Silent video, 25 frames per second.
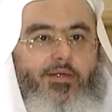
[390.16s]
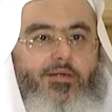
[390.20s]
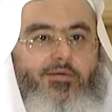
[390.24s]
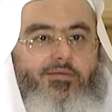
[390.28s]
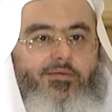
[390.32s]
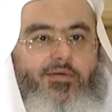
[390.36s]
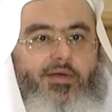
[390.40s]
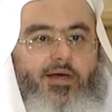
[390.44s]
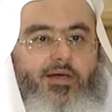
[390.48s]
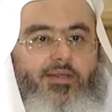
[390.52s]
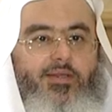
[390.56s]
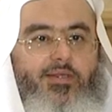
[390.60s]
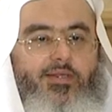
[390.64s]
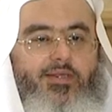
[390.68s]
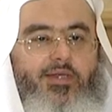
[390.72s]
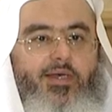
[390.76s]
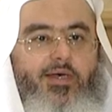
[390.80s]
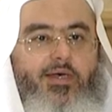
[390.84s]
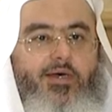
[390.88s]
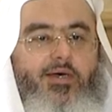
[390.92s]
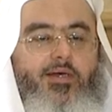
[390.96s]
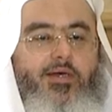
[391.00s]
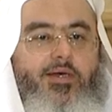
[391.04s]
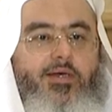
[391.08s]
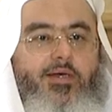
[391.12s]
في
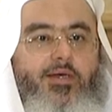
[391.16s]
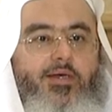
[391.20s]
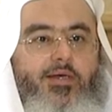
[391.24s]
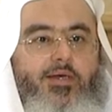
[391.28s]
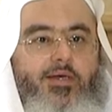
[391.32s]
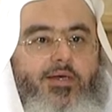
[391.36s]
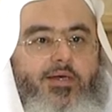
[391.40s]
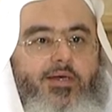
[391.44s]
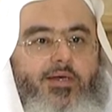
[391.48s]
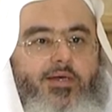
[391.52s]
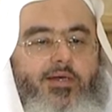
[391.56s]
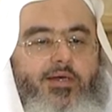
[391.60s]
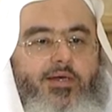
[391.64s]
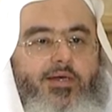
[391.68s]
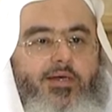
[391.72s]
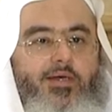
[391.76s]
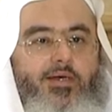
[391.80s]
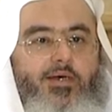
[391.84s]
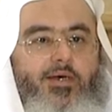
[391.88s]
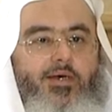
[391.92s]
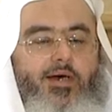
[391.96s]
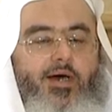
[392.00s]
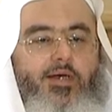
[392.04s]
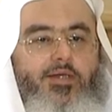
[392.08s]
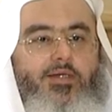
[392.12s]
عددها
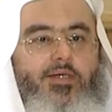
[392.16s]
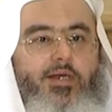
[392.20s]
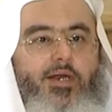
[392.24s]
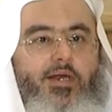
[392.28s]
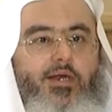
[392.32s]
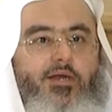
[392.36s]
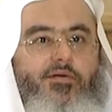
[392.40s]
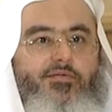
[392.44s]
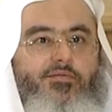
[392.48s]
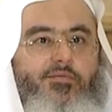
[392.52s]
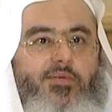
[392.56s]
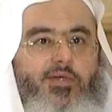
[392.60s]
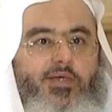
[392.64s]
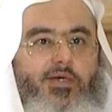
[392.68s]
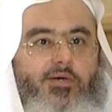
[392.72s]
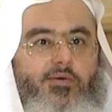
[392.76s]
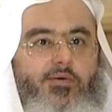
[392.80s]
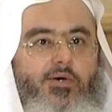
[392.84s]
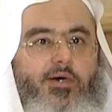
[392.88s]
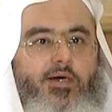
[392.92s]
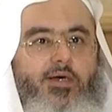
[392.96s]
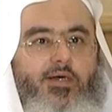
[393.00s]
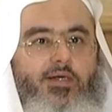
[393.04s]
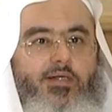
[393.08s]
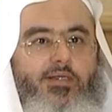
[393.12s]

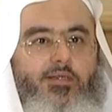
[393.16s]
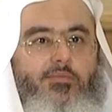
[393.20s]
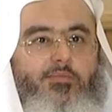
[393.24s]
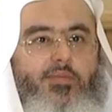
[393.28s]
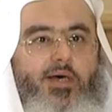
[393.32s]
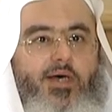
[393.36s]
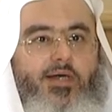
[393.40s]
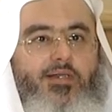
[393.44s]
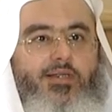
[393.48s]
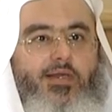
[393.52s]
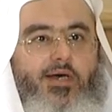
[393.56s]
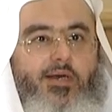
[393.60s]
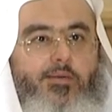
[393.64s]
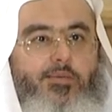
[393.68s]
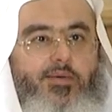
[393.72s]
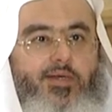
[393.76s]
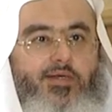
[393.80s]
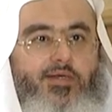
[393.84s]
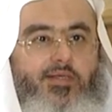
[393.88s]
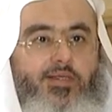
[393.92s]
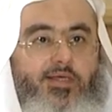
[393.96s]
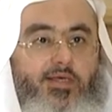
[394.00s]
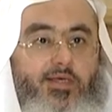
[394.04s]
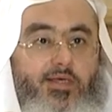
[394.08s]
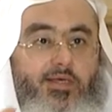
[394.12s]
10101 آه، بعد
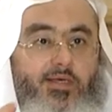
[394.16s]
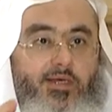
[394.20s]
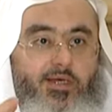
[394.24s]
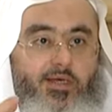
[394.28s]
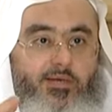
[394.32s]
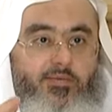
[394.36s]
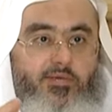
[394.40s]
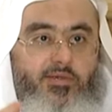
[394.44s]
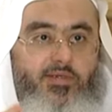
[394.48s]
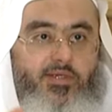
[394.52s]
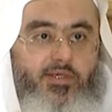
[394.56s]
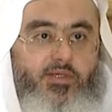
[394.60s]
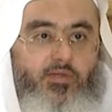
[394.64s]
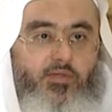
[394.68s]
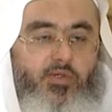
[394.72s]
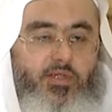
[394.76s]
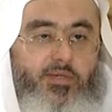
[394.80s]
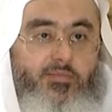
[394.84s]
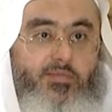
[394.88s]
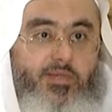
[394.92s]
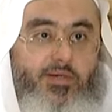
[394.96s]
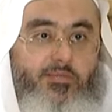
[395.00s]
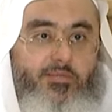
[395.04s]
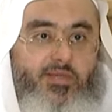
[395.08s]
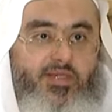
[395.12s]
40 دقيقة من
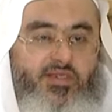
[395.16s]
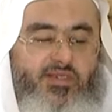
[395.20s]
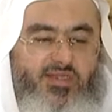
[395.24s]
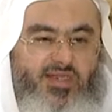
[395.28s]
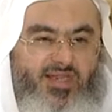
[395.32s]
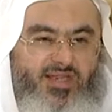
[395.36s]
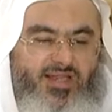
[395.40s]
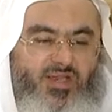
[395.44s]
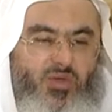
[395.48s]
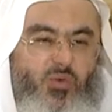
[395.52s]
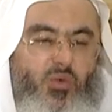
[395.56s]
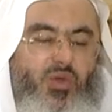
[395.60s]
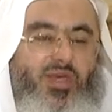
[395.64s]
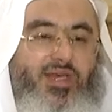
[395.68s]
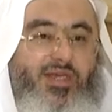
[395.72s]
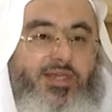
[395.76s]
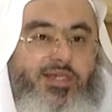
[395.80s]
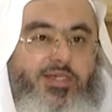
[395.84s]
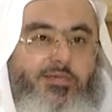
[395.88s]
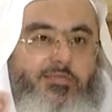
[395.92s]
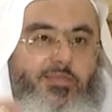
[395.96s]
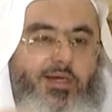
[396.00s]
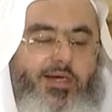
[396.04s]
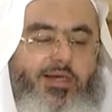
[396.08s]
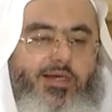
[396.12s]
تجويد من
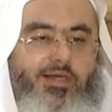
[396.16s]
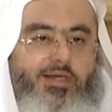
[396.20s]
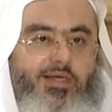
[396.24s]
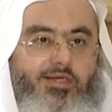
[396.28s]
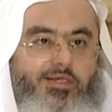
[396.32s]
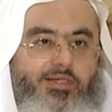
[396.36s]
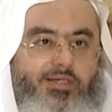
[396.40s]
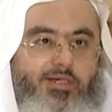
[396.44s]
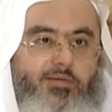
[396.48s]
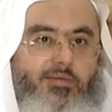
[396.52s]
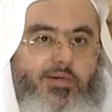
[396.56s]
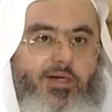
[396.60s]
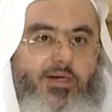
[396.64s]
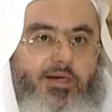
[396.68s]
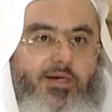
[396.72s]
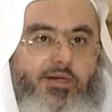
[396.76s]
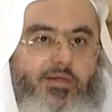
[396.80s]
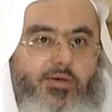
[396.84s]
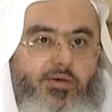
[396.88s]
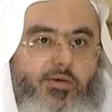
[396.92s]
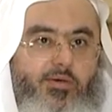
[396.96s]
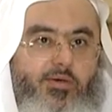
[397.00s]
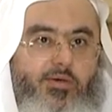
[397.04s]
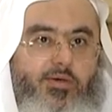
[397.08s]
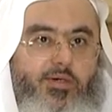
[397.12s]
تتويج ملكة جمال
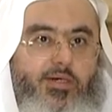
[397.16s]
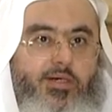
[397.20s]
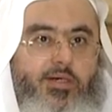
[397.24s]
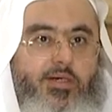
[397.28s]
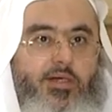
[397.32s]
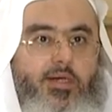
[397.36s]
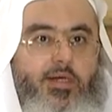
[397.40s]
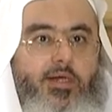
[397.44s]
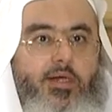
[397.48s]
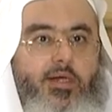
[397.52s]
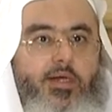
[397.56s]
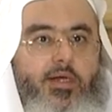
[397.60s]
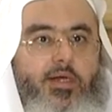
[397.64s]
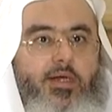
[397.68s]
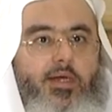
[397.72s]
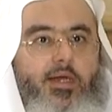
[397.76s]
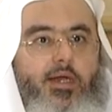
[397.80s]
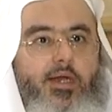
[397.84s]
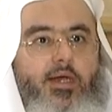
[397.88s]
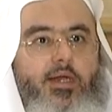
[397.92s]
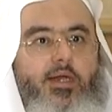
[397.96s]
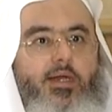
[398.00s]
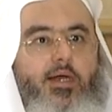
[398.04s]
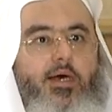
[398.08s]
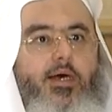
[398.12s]
الكون
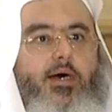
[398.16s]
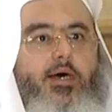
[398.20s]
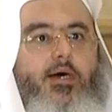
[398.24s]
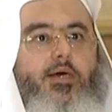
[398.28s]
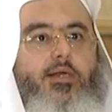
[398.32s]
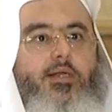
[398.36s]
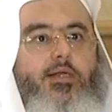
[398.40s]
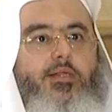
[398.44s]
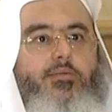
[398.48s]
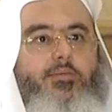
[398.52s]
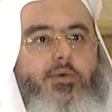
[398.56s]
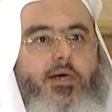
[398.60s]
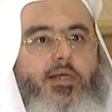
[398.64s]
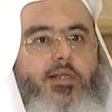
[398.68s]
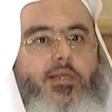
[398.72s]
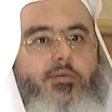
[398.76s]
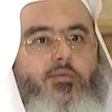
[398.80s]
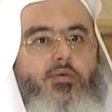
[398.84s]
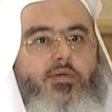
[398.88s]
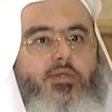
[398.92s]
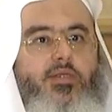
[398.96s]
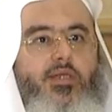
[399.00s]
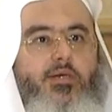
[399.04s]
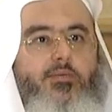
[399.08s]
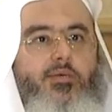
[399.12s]
انهارت بعد
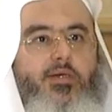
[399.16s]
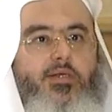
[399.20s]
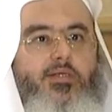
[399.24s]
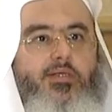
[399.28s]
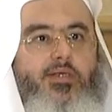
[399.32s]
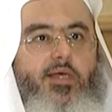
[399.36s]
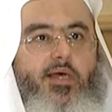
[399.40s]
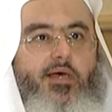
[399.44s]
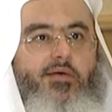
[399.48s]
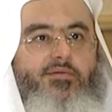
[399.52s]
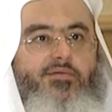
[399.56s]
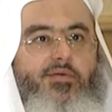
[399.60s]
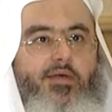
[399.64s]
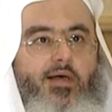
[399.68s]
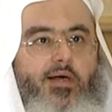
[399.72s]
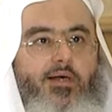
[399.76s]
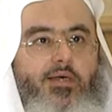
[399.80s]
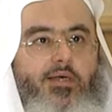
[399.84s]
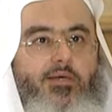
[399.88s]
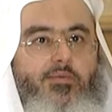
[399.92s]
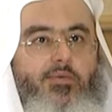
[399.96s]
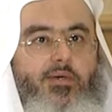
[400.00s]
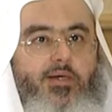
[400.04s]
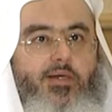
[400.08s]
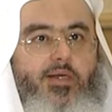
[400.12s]
مؤتمر صحفي
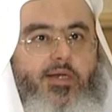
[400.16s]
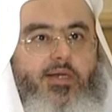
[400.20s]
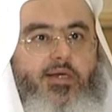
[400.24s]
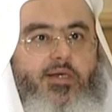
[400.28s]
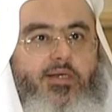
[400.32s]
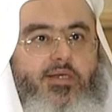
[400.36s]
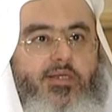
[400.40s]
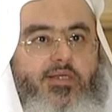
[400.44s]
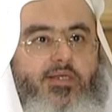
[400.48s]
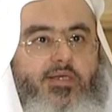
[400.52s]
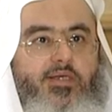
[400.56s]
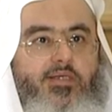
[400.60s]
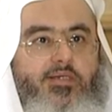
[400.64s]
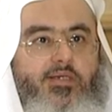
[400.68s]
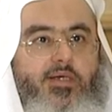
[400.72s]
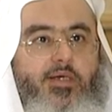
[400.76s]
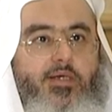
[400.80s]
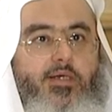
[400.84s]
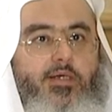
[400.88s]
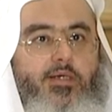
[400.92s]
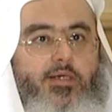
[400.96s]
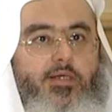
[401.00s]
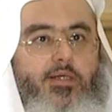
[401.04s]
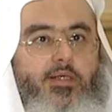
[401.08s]
عقب إعلان النتيجة